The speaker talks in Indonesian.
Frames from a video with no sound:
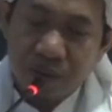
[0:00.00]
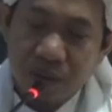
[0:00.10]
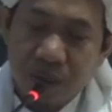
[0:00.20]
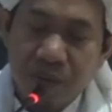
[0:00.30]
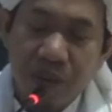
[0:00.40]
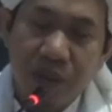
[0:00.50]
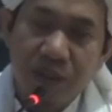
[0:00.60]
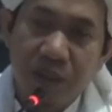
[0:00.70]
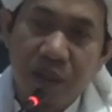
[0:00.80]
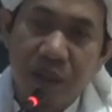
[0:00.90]
Tapi
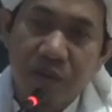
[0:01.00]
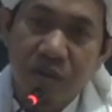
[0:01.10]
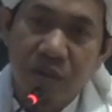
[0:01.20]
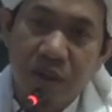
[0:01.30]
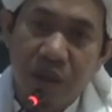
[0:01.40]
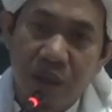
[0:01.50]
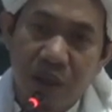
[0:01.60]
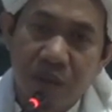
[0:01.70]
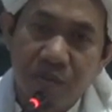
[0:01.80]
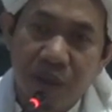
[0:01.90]
istri yang
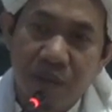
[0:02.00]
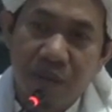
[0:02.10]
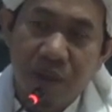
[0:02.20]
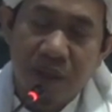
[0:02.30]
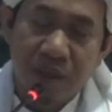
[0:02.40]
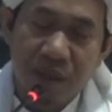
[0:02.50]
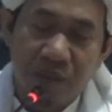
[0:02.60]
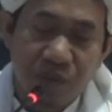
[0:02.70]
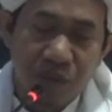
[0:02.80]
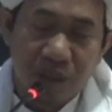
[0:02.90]
soleha bila mana dia
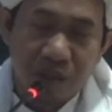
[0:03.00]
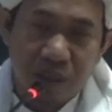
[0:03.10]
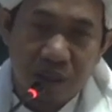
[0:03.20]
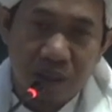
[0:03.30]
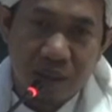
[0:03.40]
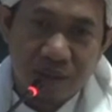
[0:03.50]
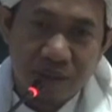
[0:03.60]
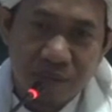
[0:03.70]
punya salah,